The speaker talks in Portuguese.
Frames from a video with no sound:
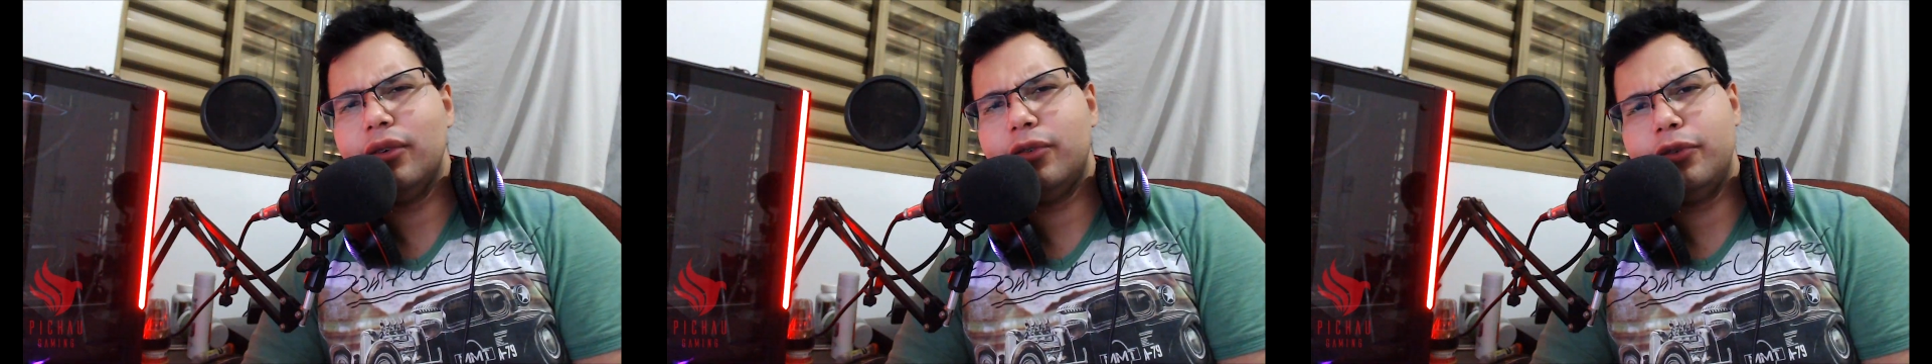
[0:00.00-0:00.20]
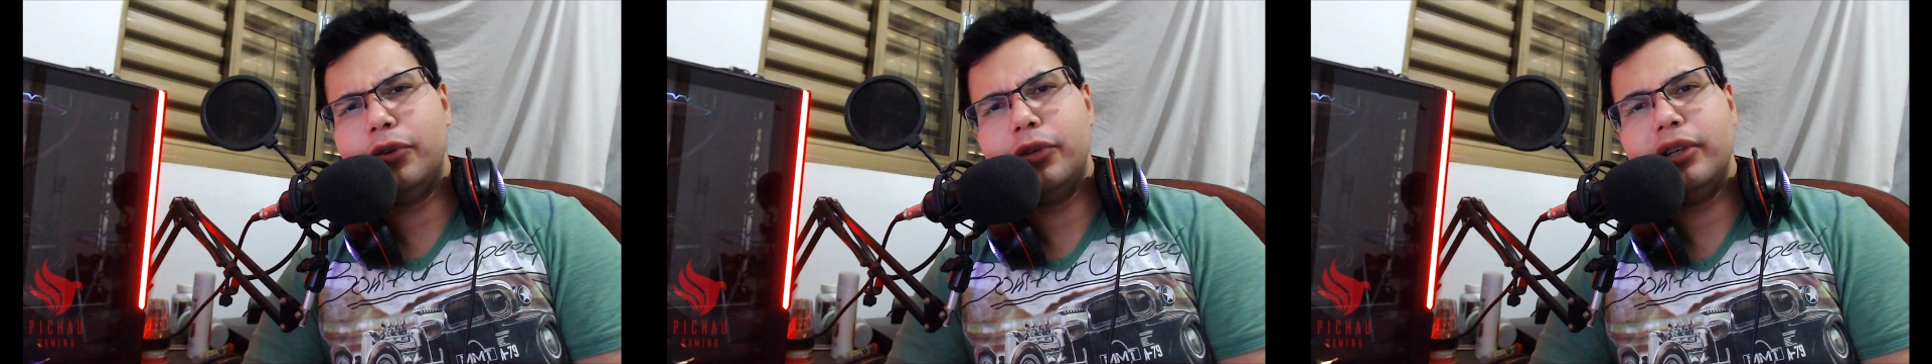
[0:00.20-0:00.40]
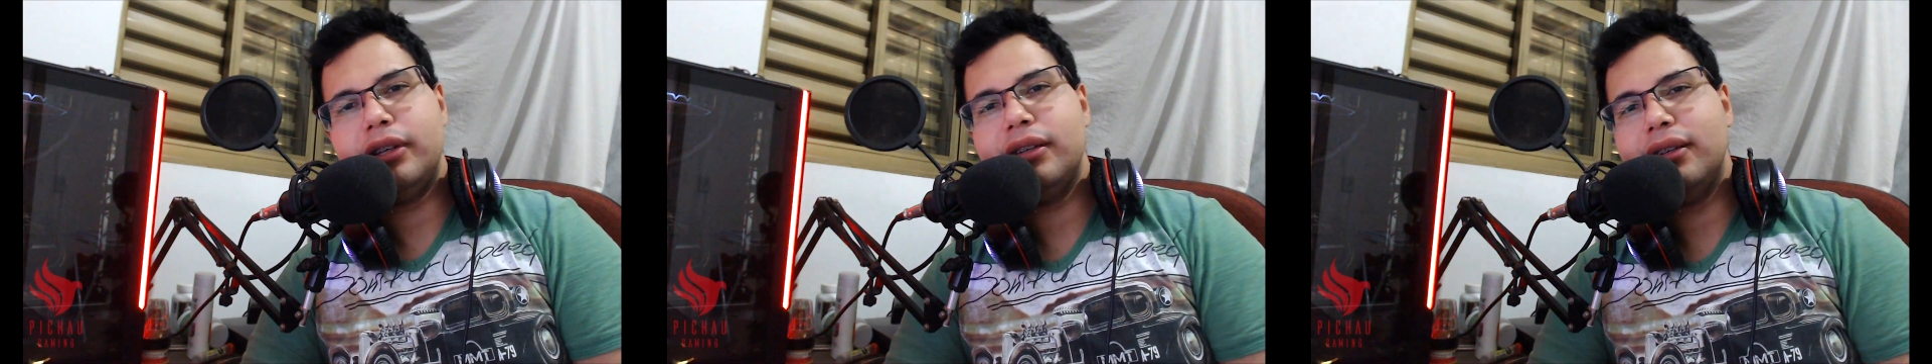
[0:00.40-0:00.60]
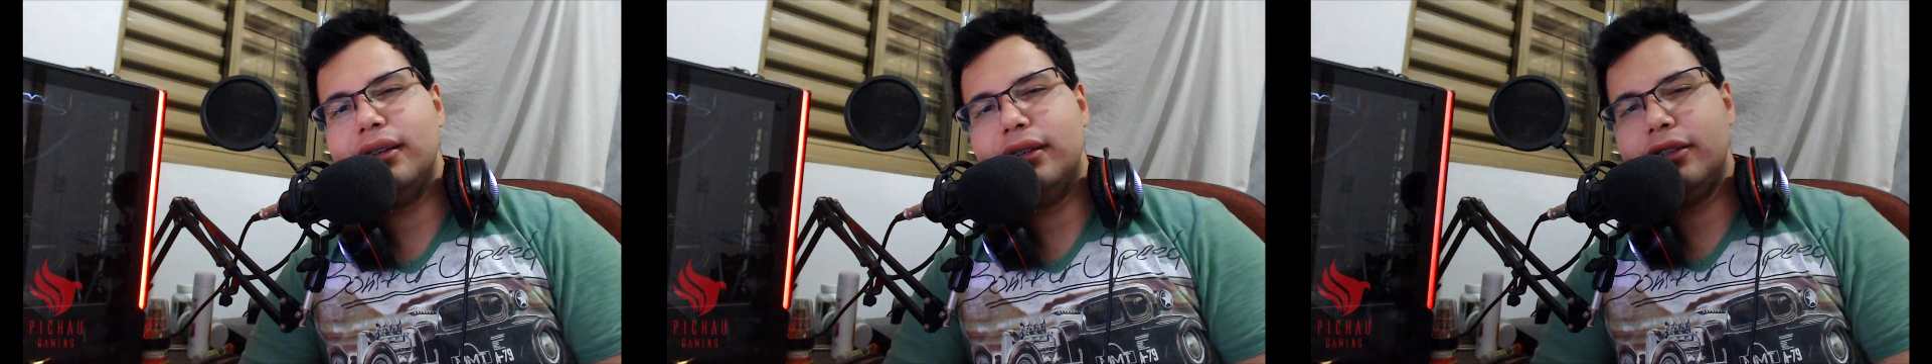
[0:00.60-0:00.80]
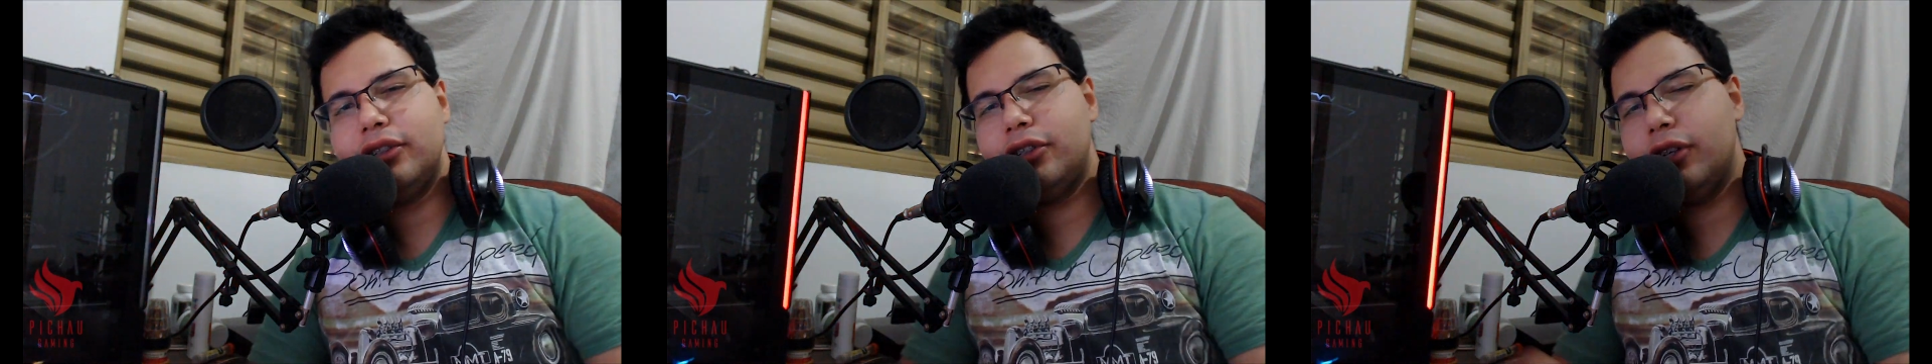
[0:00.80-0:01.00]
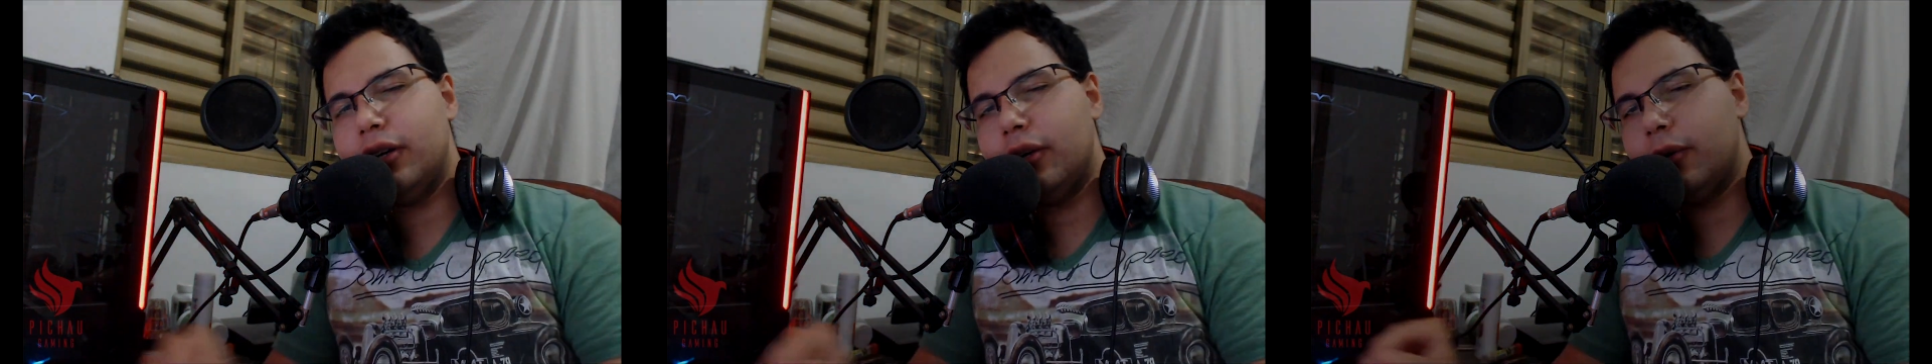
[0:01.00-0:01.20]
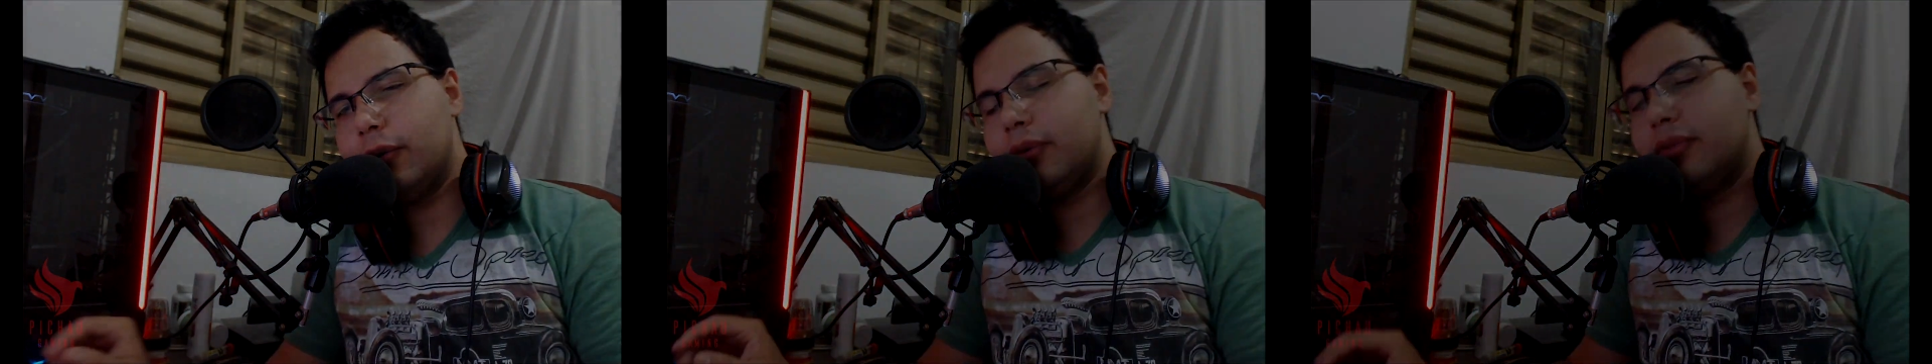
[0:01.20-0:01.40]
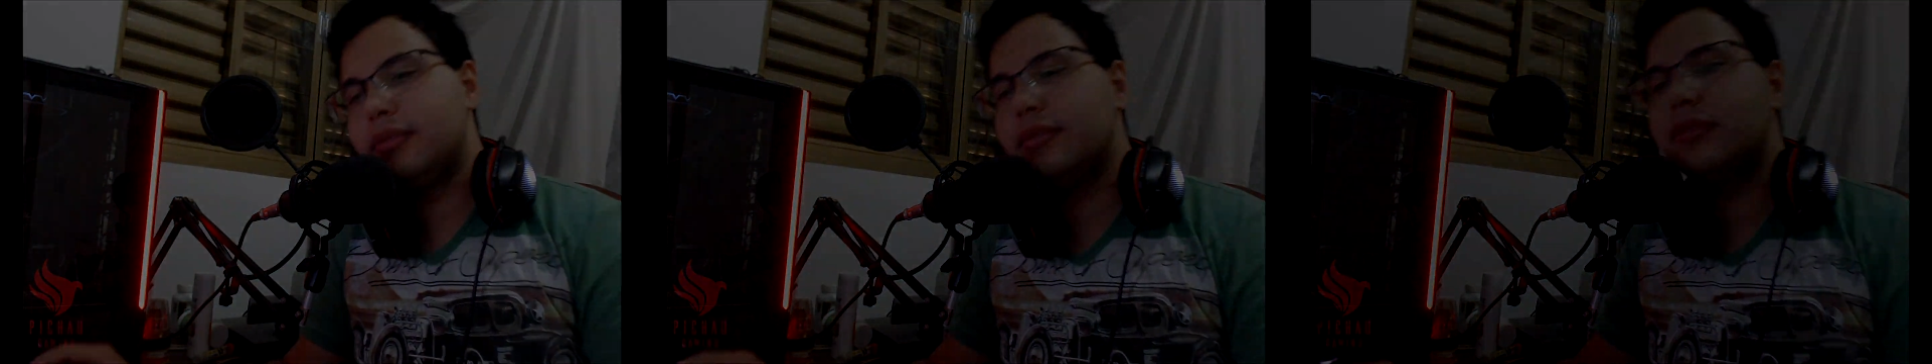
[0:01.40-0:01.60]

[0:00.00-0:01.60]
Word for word: Eu fui e tchau.